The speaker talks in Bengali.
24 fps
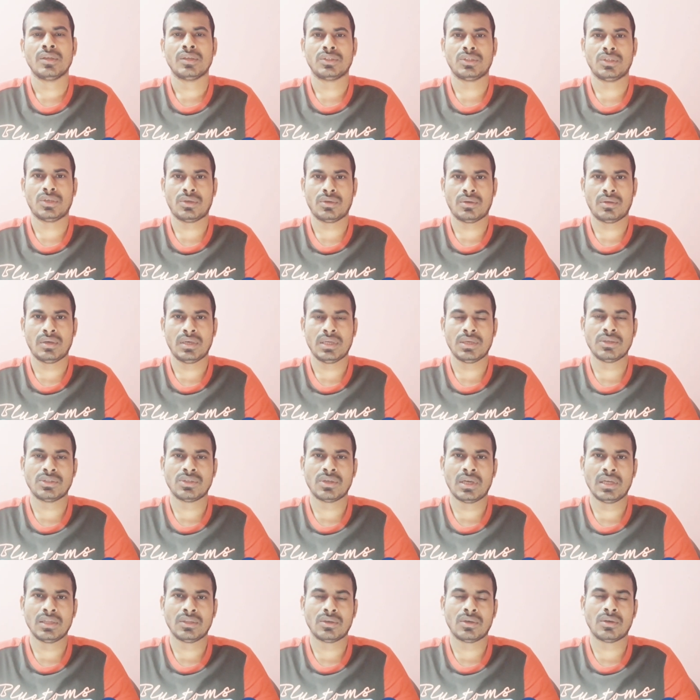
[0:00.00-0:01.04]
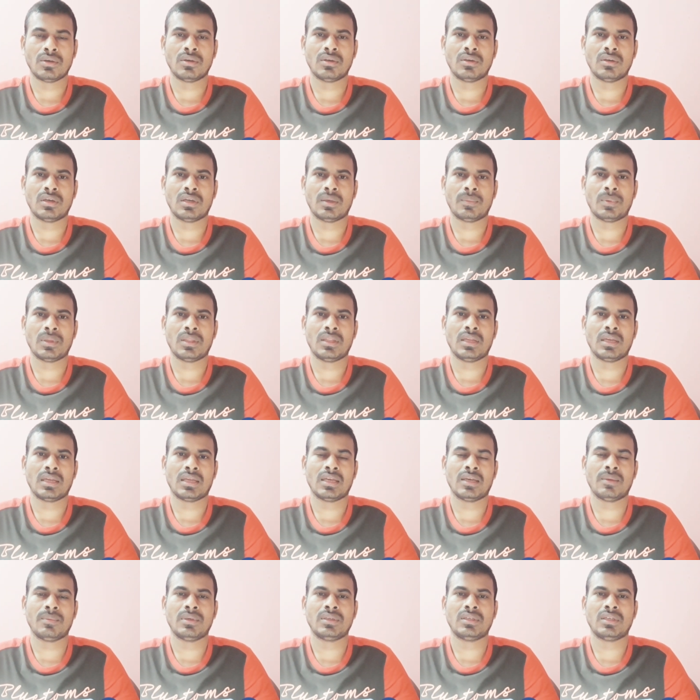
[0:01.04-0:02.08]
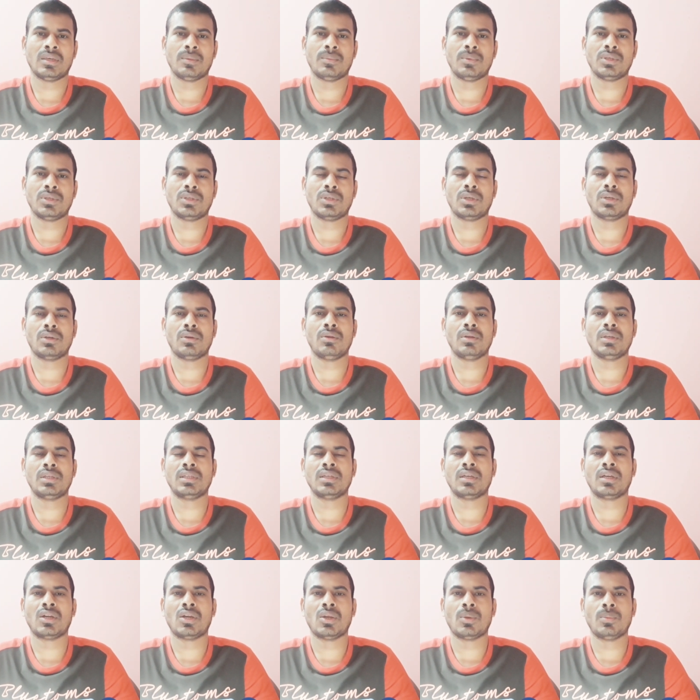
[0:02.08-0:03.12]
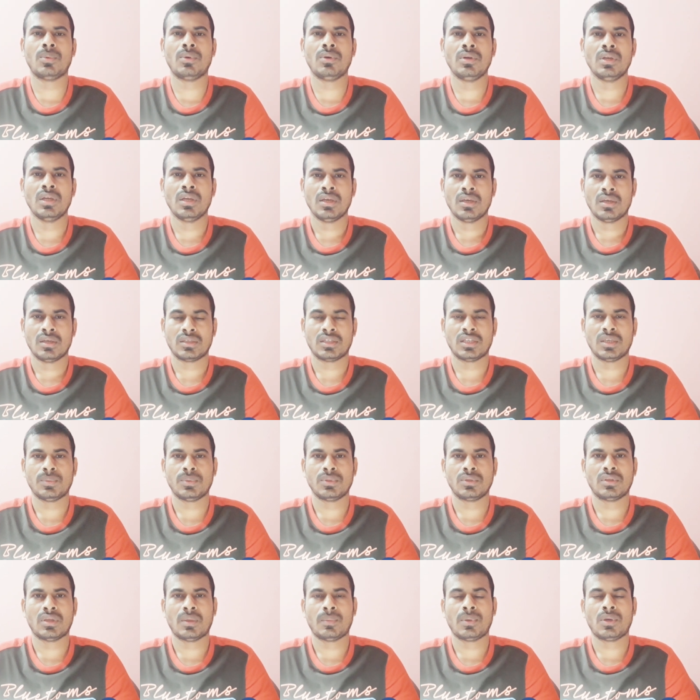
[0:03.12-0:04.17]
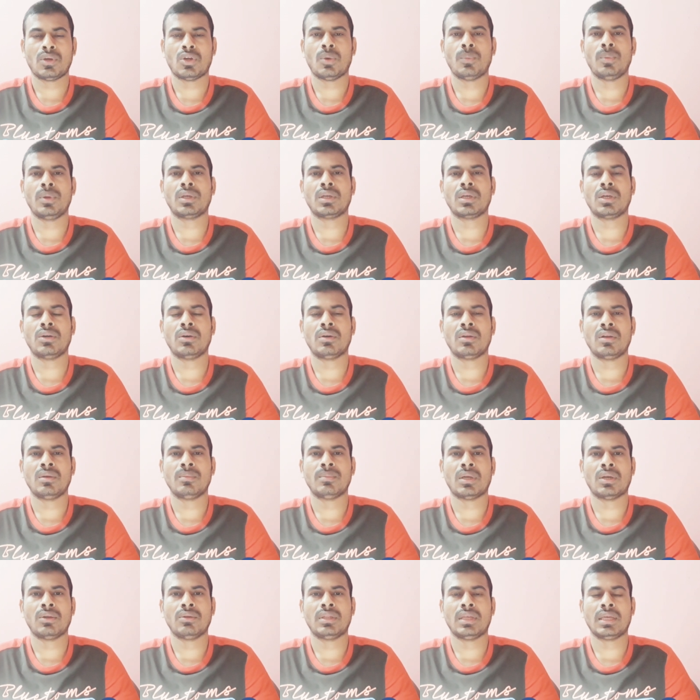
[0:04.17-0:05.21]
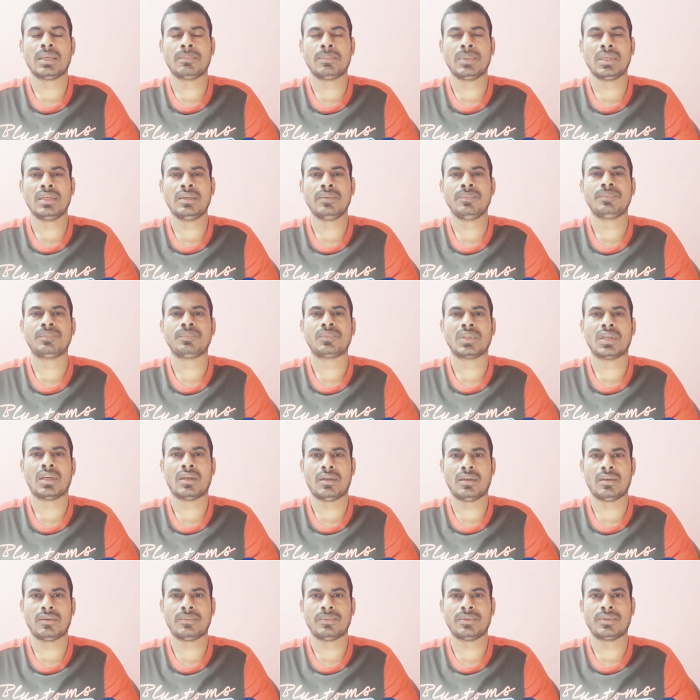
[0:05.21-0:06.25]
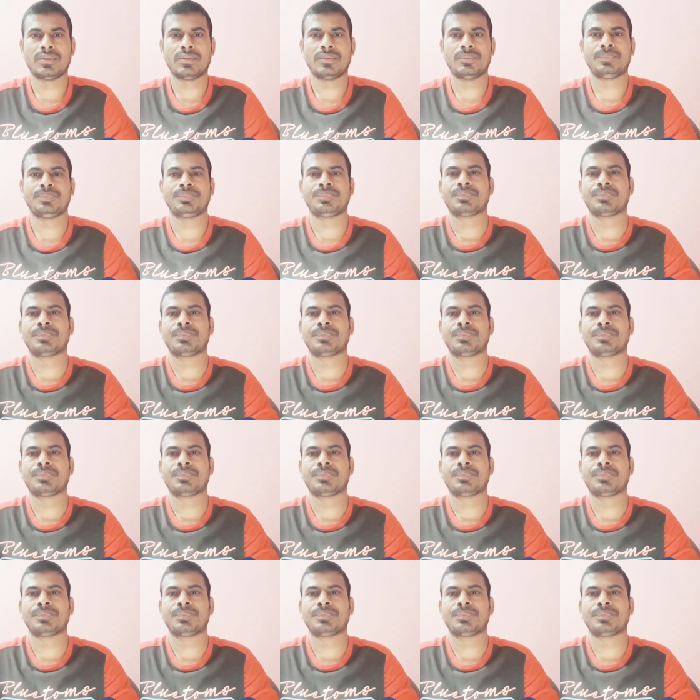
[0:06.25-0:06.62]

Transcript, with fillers: যখন নিউজ হয় তখন আপনাদেরকে আমি সেই বিষয়গুলো শেয়ার করব সে পর্যন্ত আপনারা অপেক্ষা করেন ভালো থাকবেন আল্লাহ হাফেজ